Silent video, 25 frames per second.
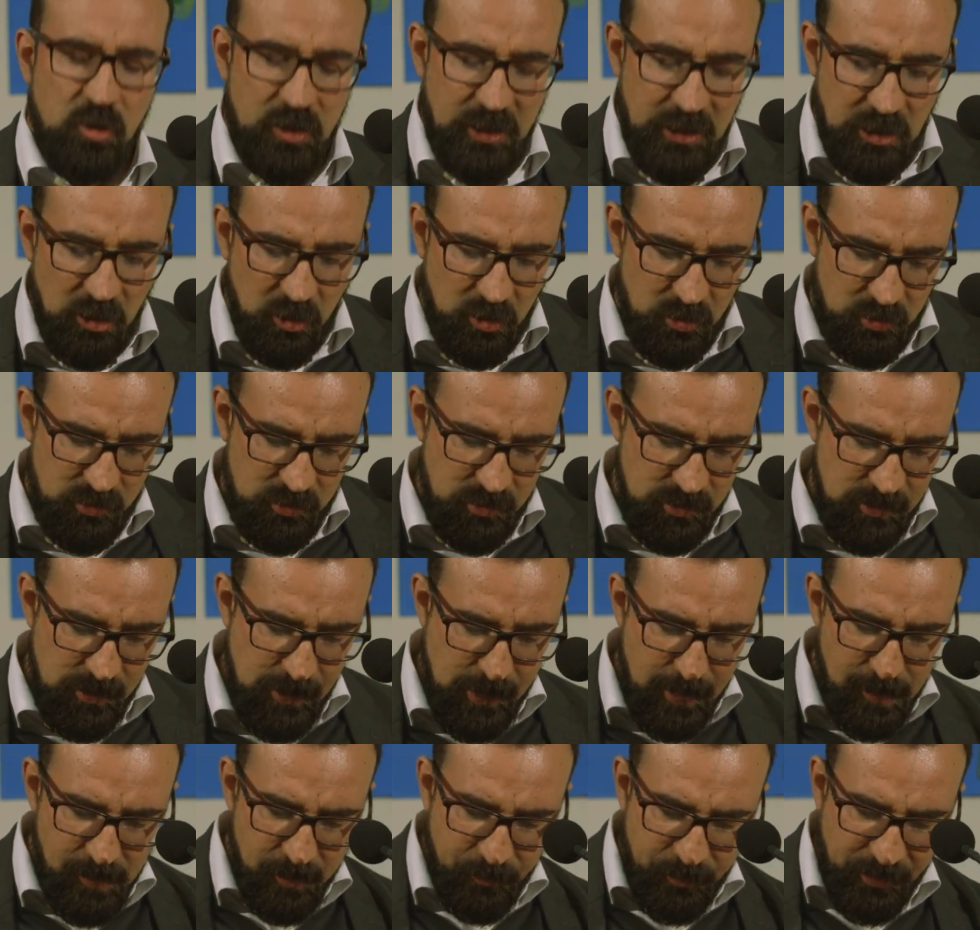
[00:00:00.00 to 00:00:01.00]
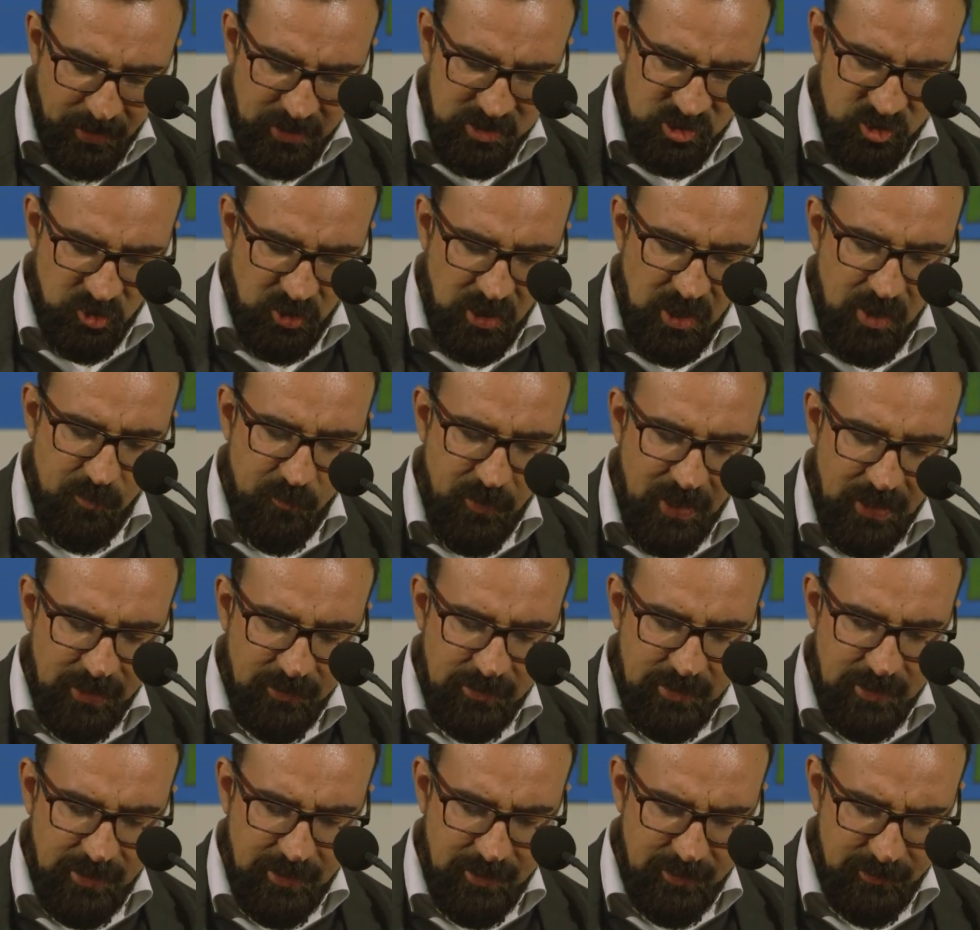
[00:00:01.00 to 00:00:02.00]
Поэтому они и
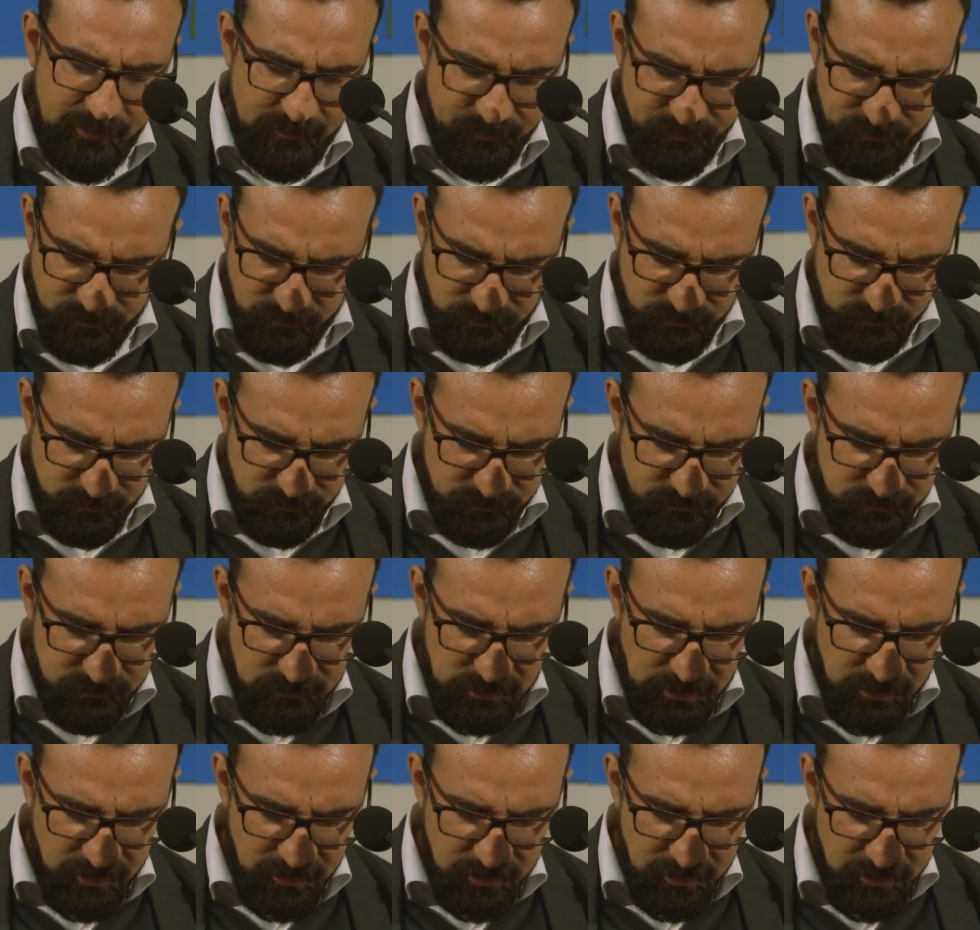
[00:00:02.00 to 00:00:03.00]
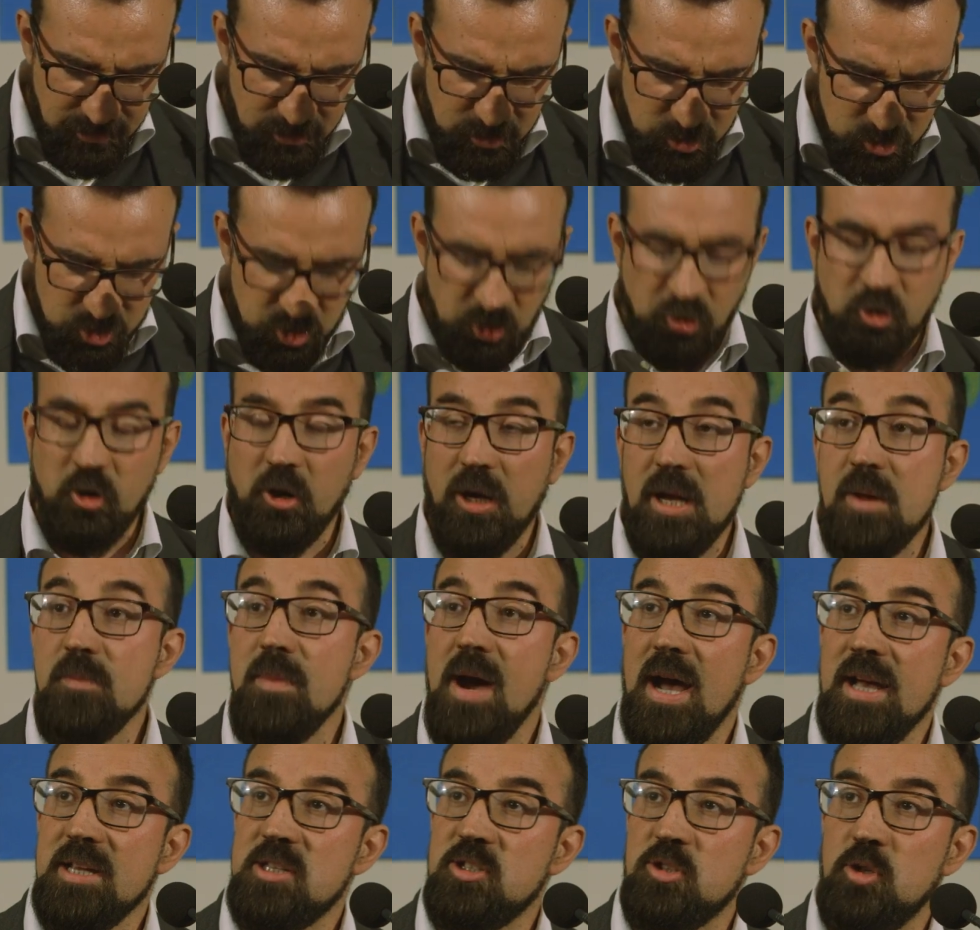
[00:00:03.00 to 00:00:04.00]
такие, э,
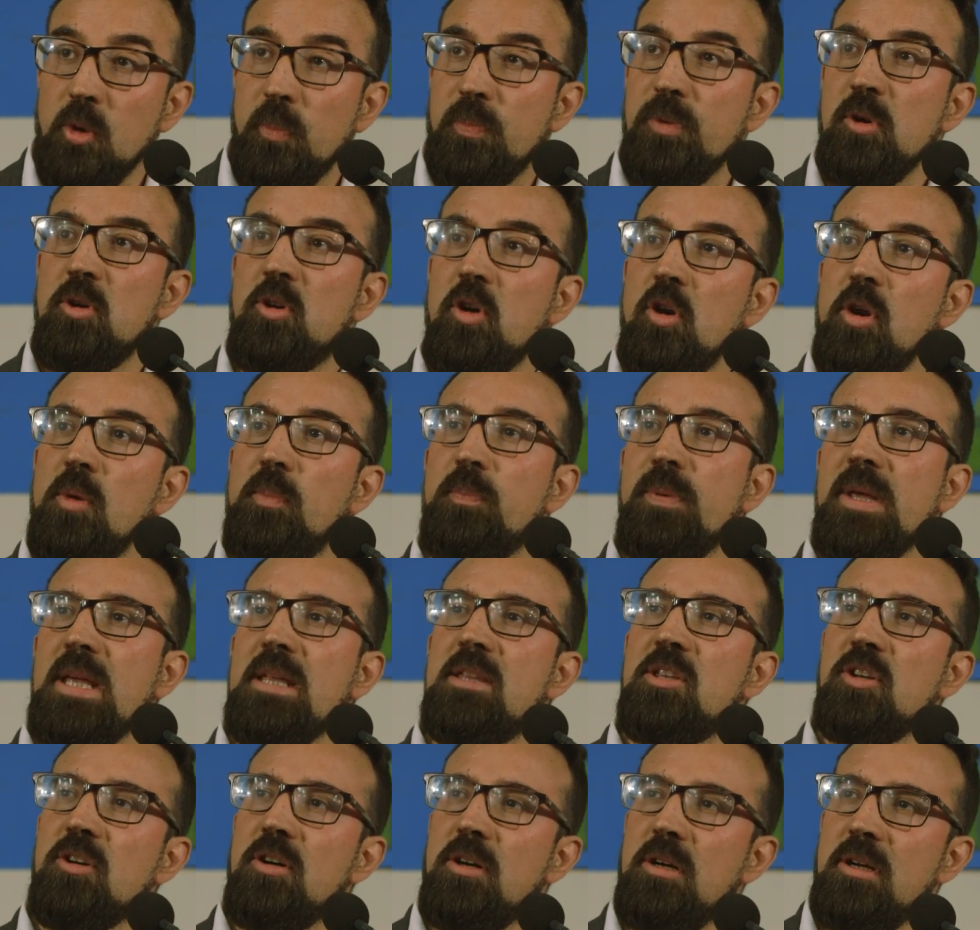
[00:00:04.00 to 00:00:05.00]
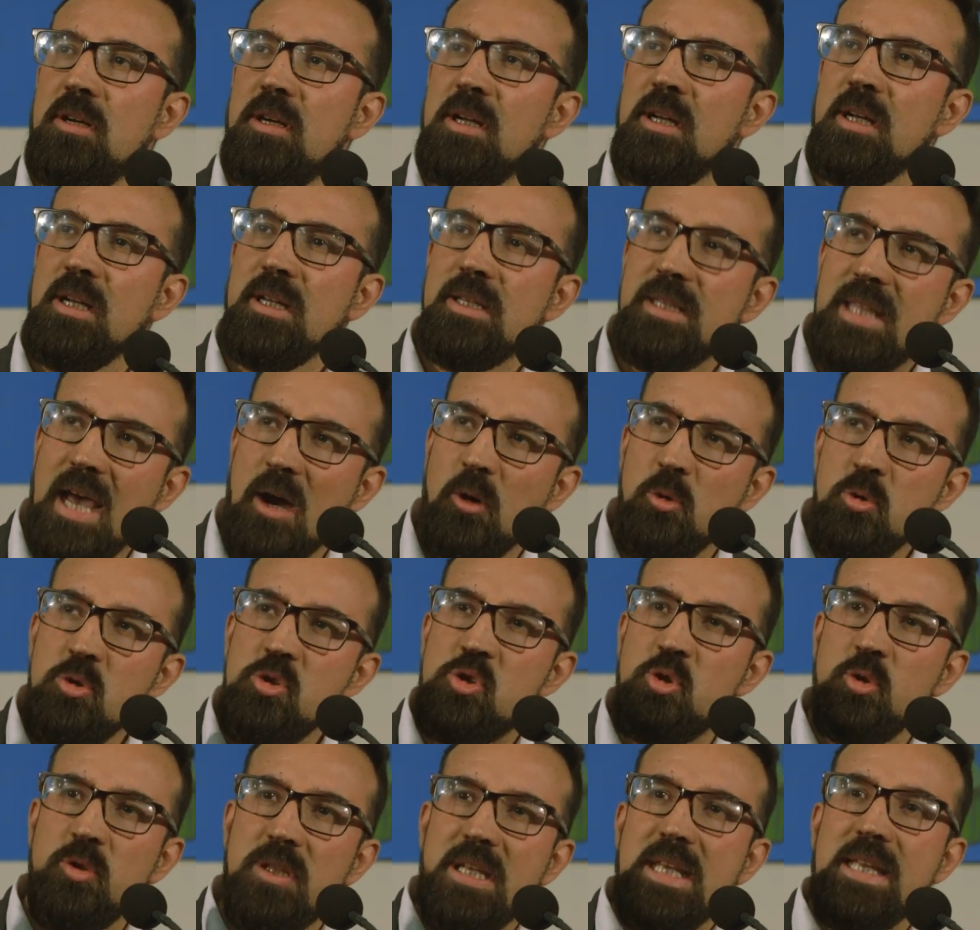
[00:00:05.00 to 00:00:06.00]
такая злость у них.
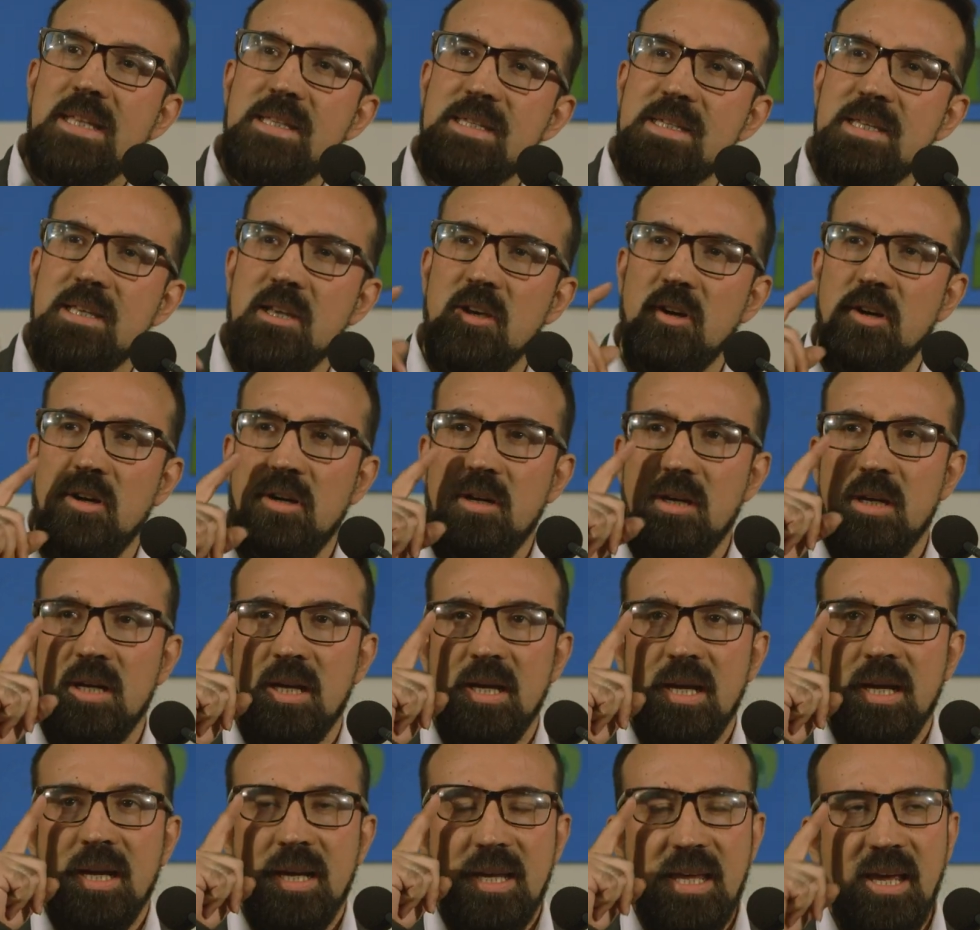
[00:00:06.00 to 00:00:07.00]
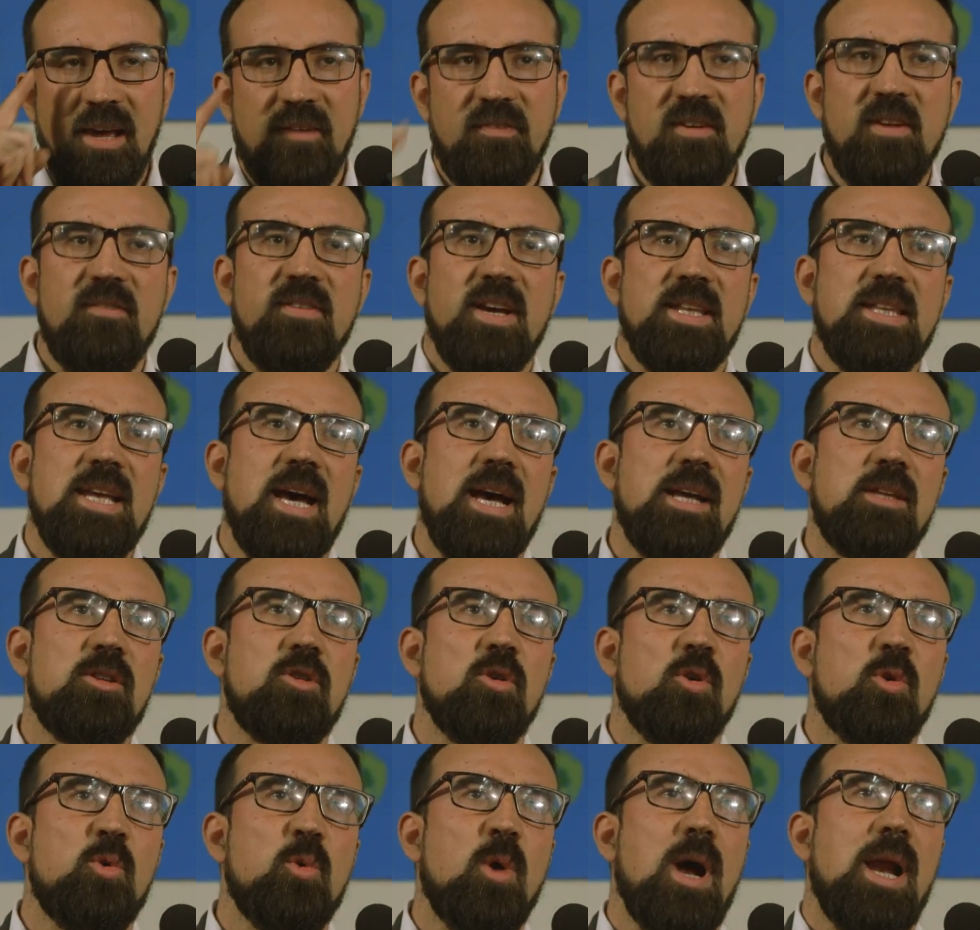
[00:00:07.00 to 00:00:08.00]
Я,
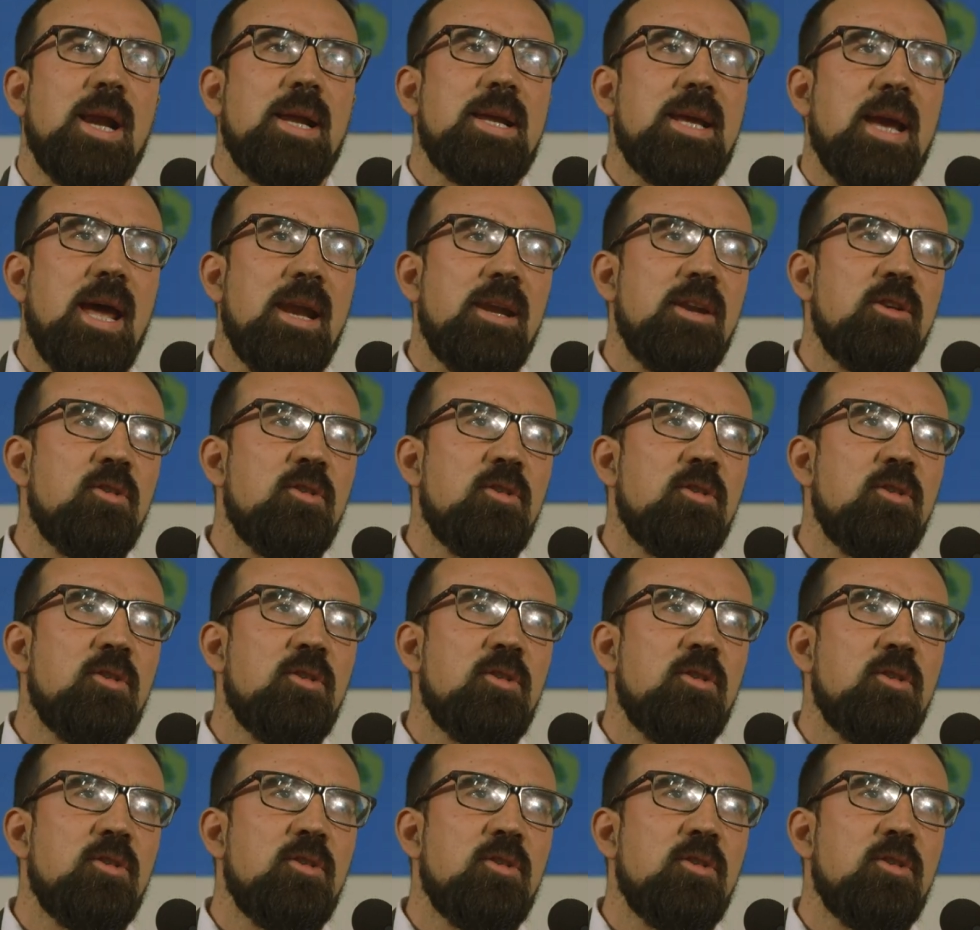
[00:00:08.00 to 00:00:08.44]
честно